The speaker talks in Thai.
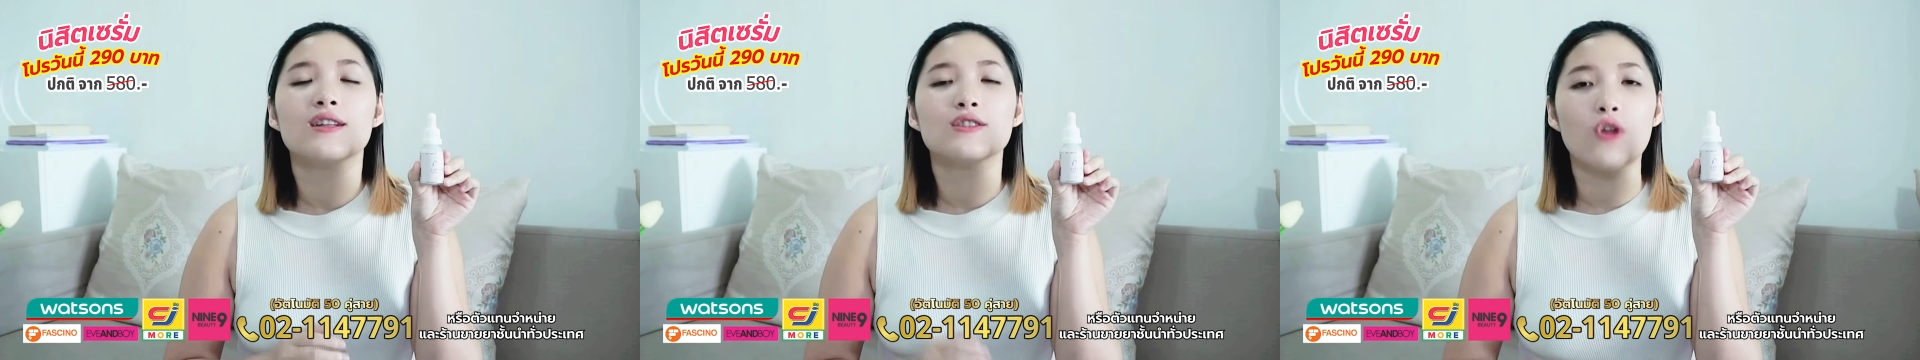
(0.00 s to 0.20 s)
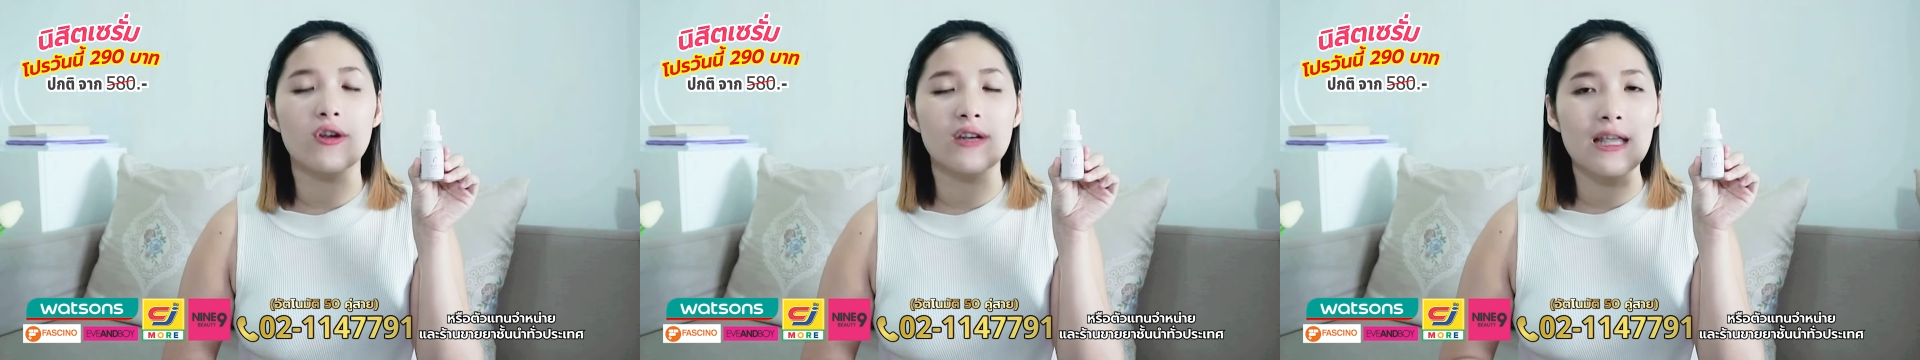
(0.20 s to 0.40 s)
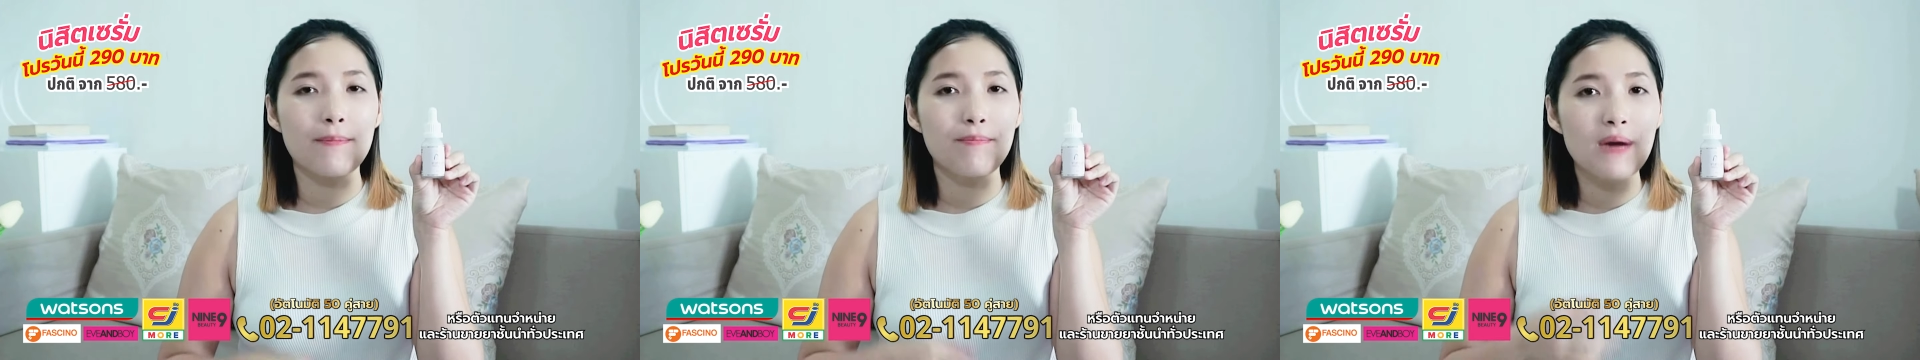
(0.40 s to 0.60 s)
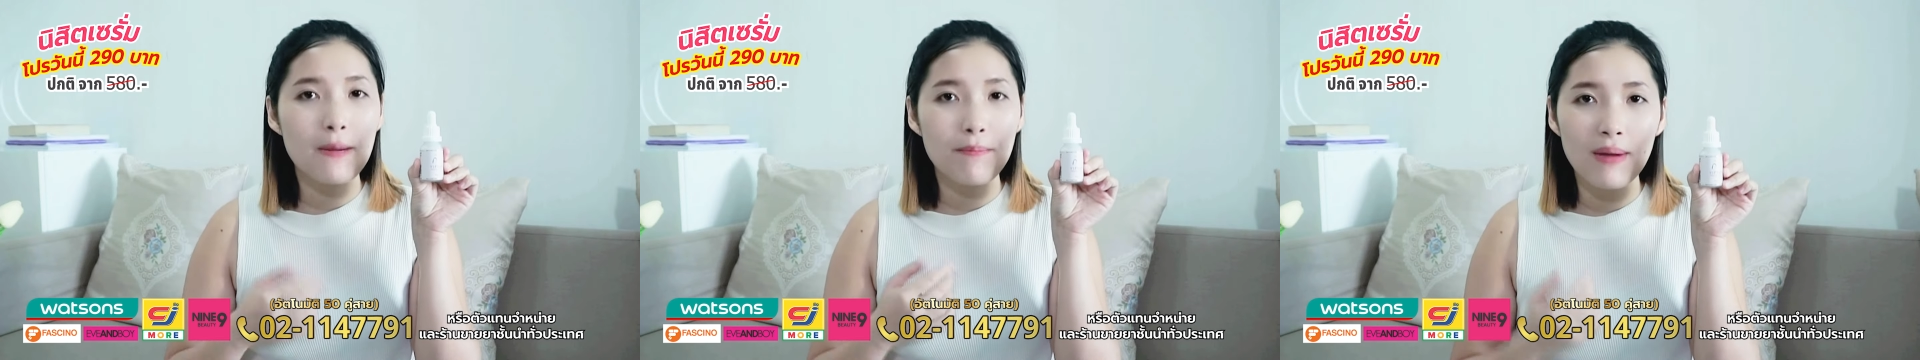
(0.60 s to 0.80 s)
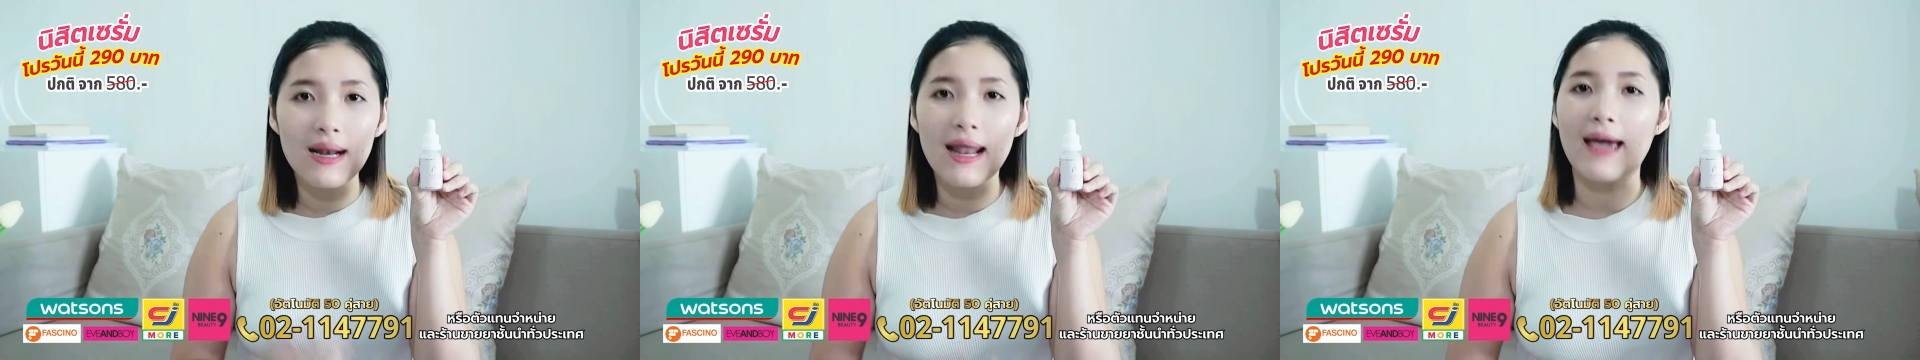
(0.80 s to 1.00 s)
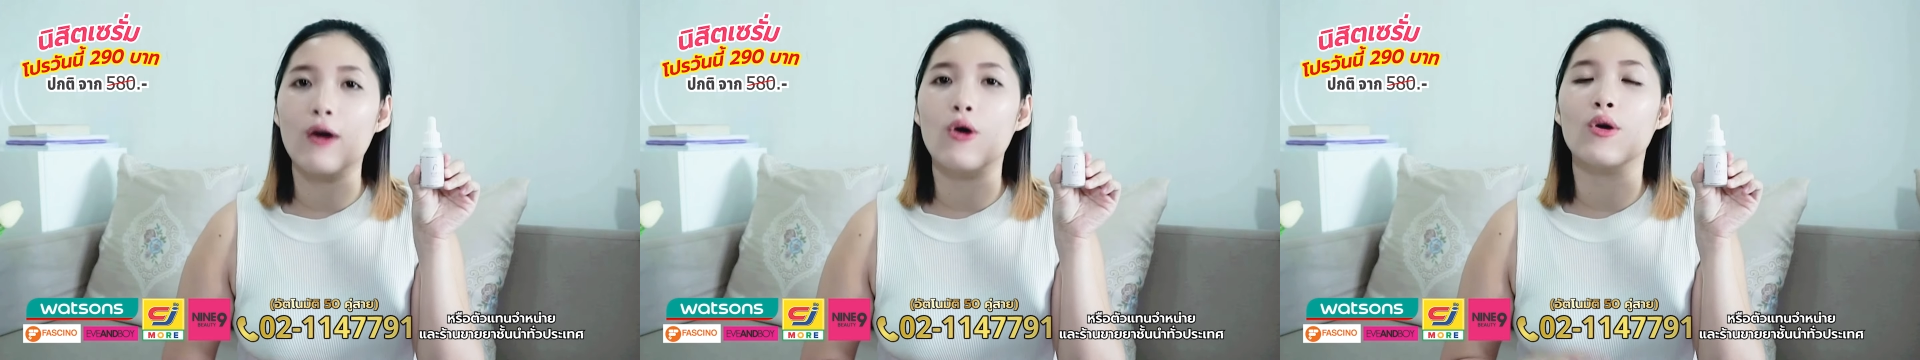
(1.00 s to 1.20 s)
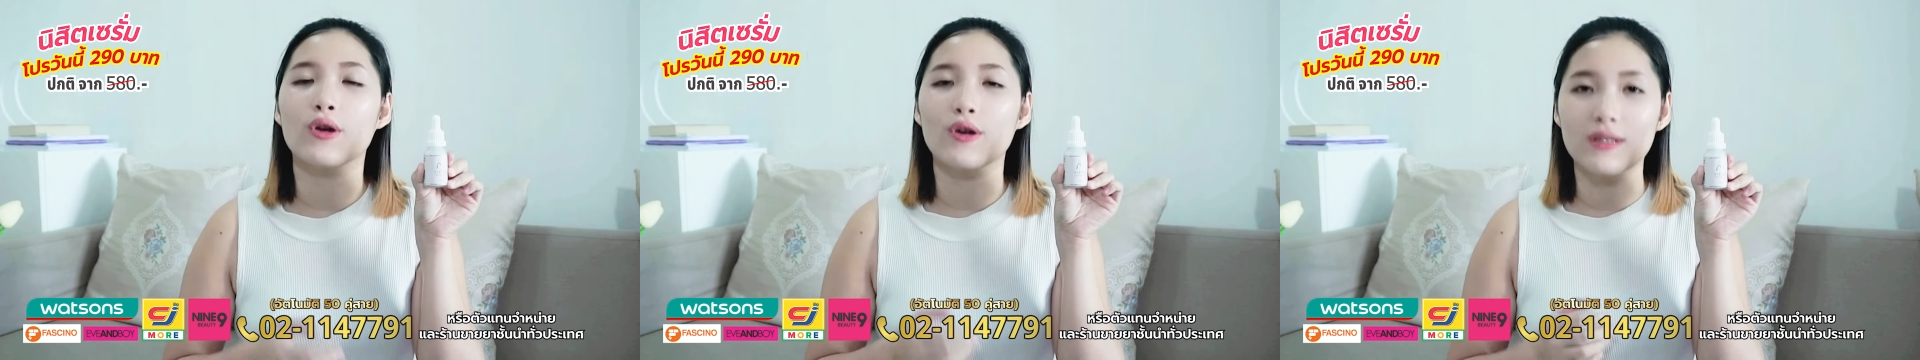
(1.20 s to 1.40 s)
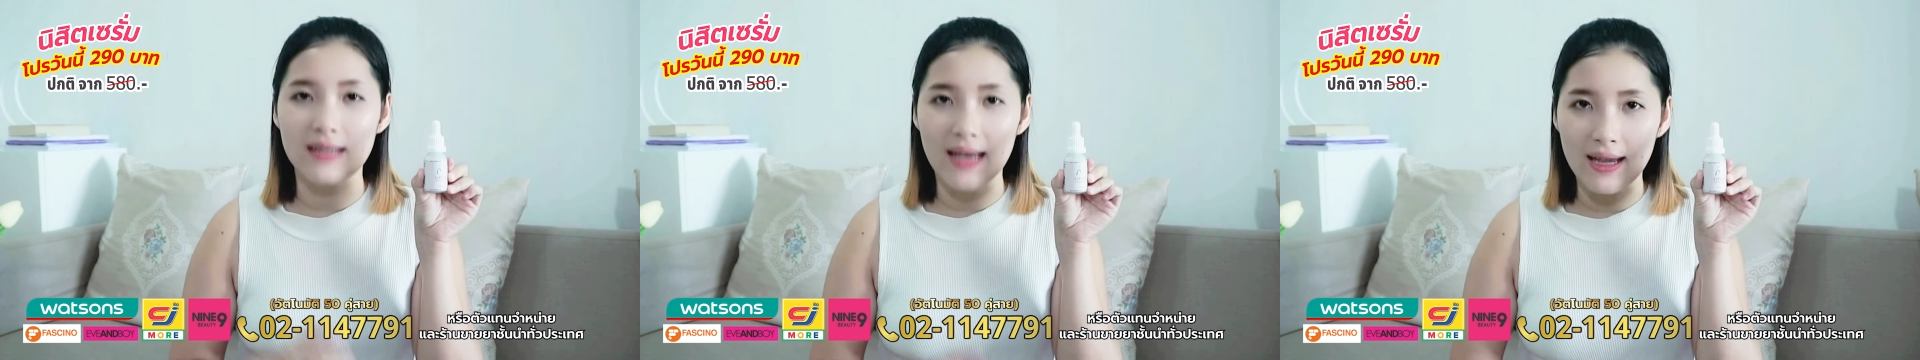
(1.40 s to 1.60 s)
ตอนนี้เพื่อนเปื้อนหลายคน
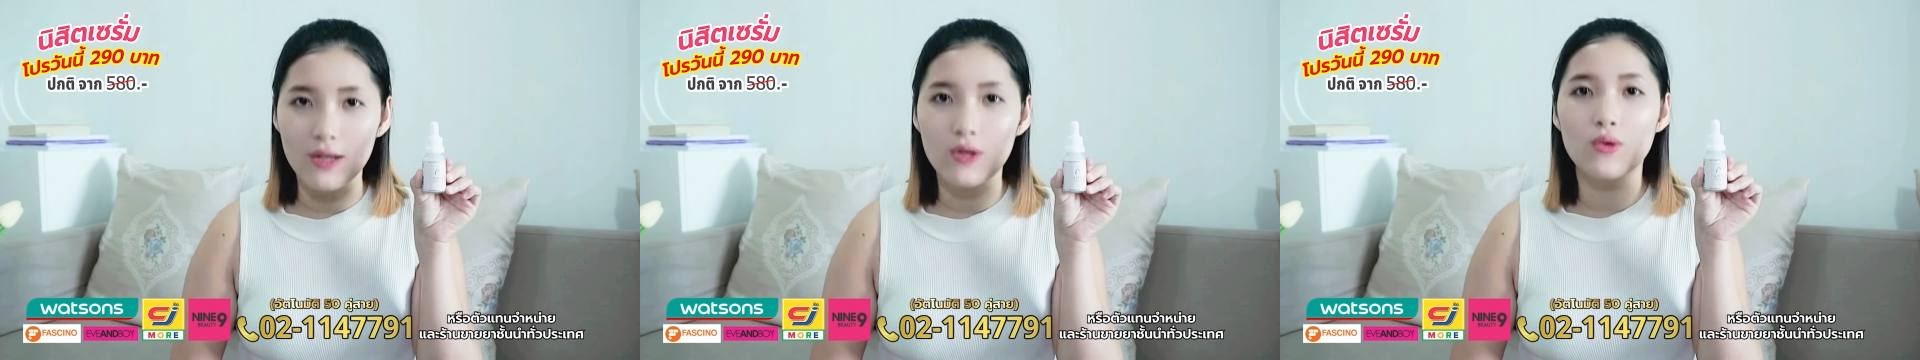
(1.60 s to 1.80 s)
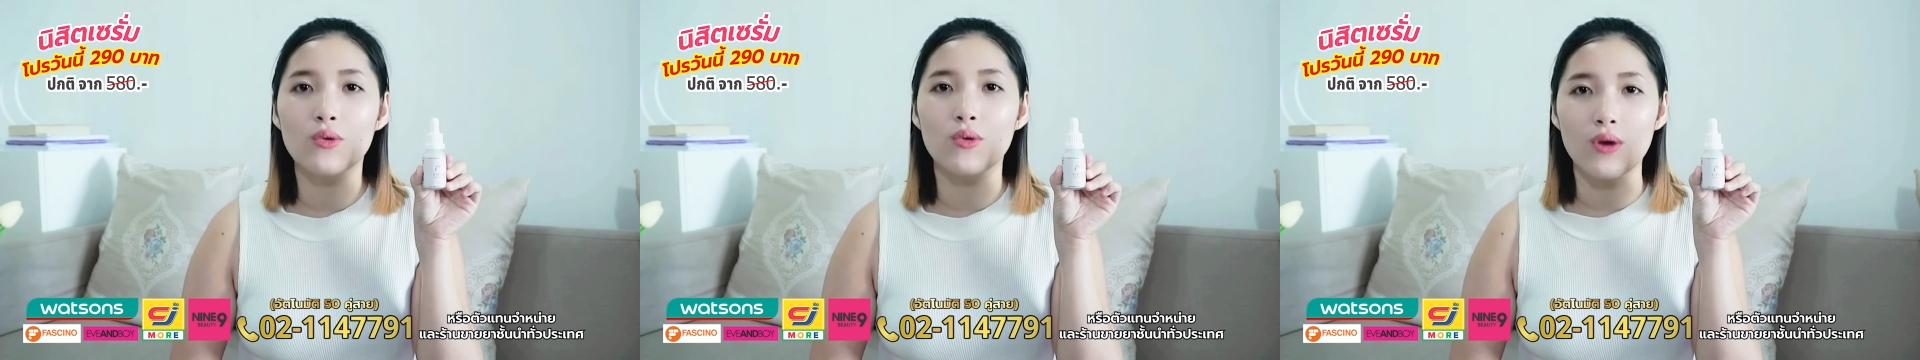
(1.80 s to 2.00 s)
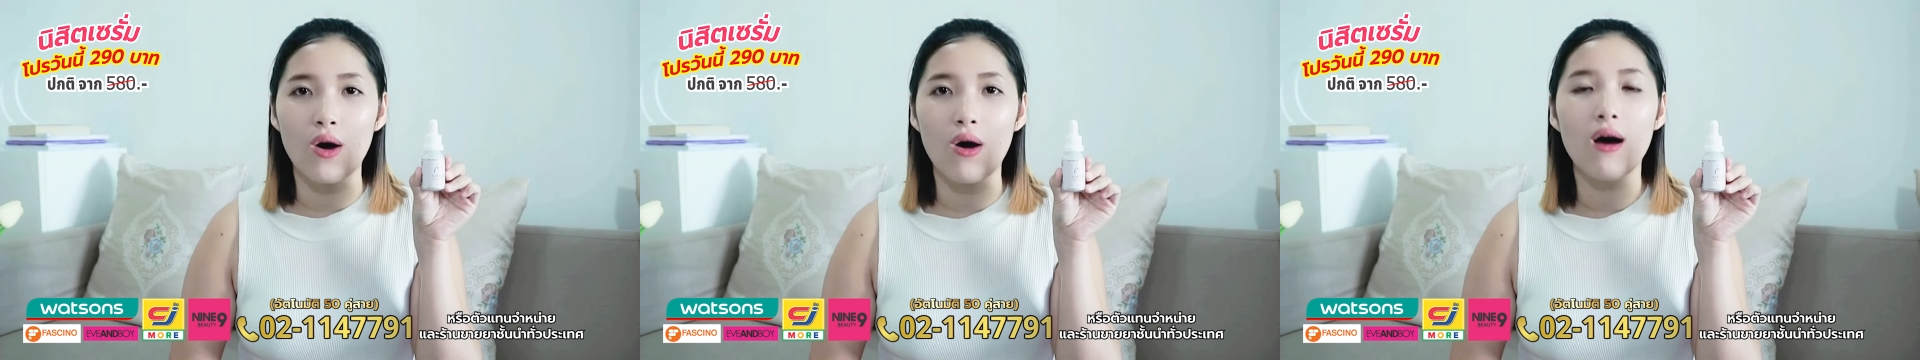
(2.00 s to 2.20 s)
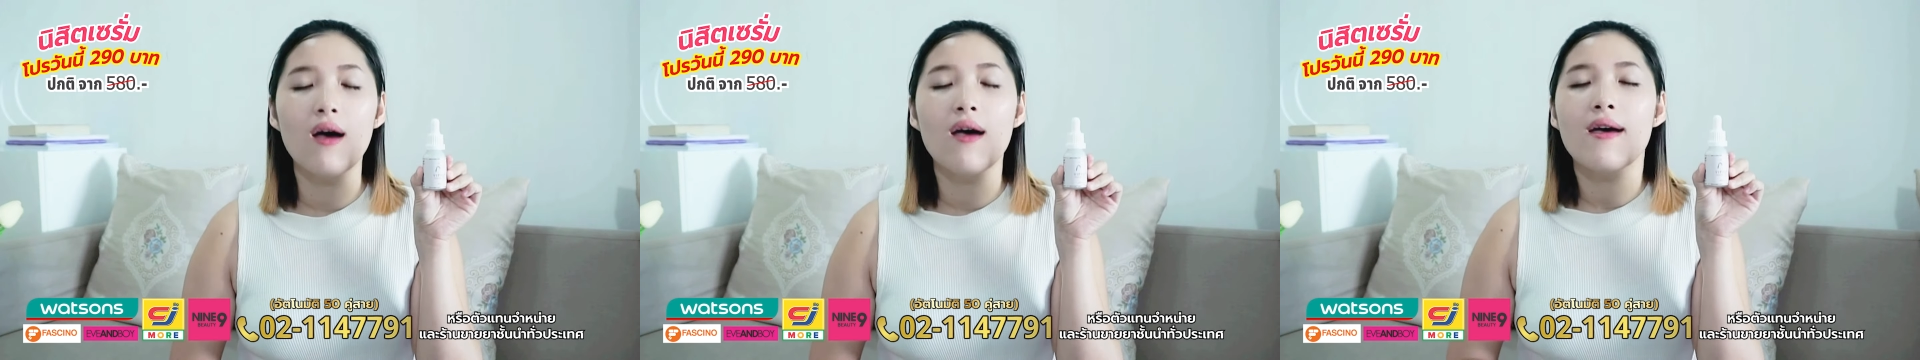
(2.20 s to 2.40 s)
ก็ใจอยู่เนาะ